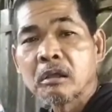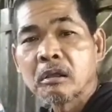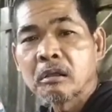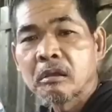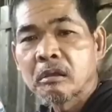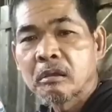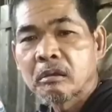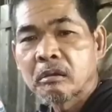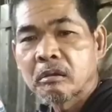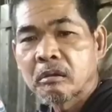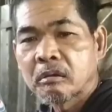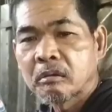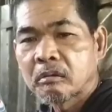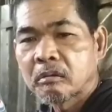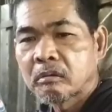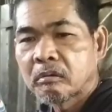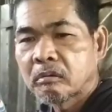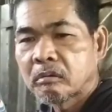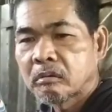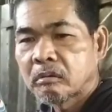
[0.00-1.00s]
Ano gagawin mo sa
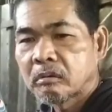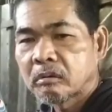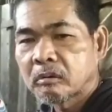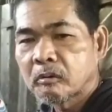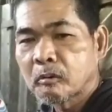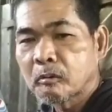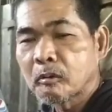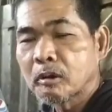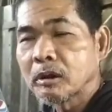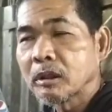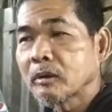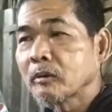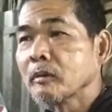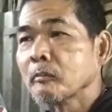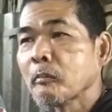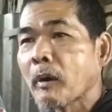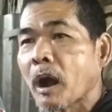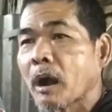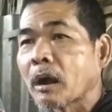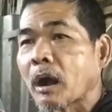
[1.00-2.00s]
tanawan? Kukunin ko
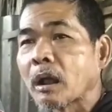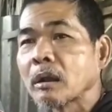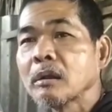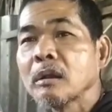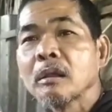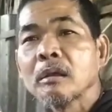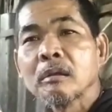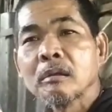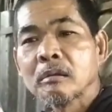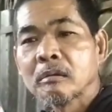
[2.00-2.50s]
yung bakal.